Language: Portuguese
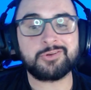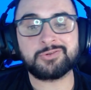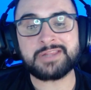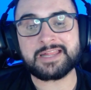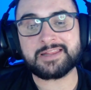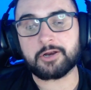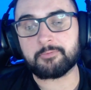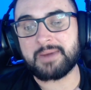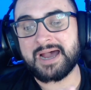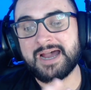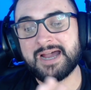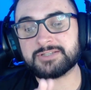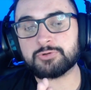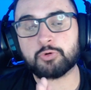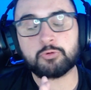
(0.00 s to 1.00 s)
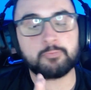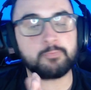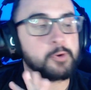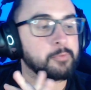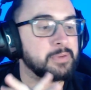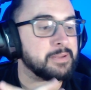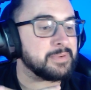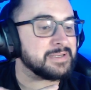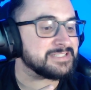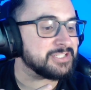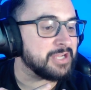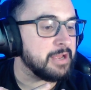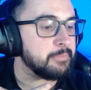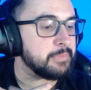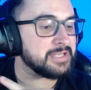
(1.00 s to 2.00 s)
não tá dando mais, tô com problemas de
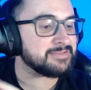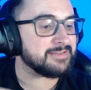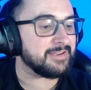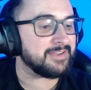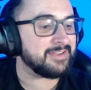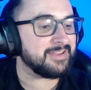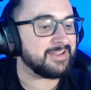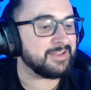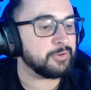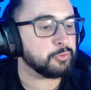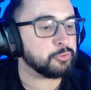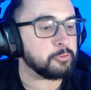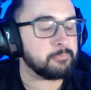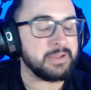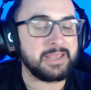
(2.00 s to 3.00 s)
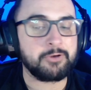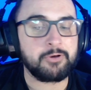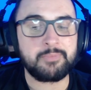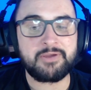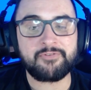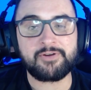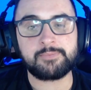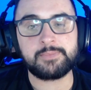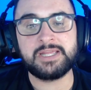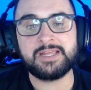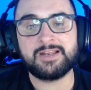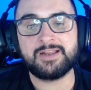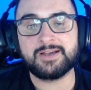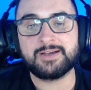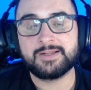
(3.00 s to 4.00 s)
cabeça aí, não tô bem com a minha
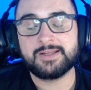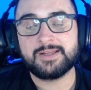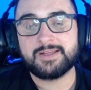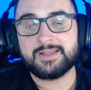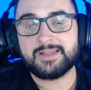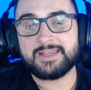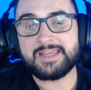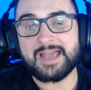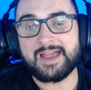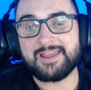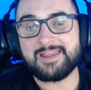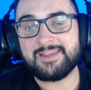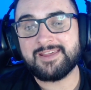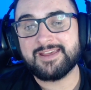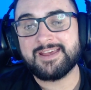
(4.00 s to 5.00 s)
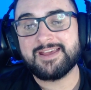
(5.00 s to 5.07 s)
família. E aí